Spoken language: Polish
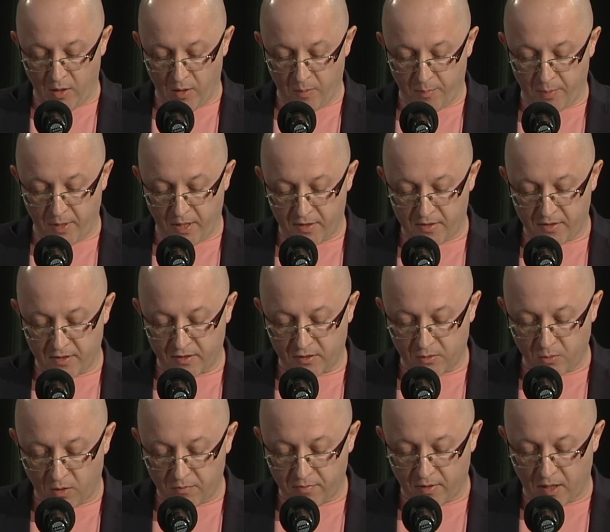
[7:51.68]
Pierwsze
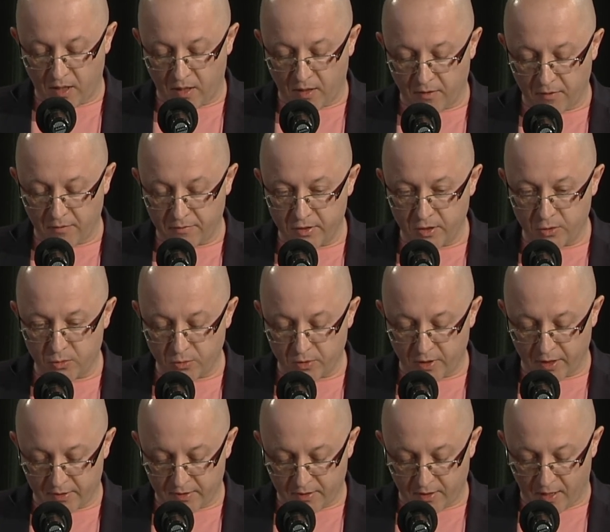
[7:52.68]
słowa w życiu
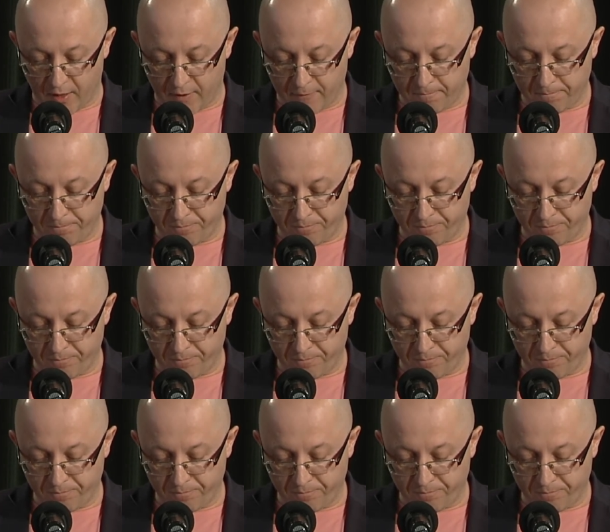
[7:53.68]
dziecka.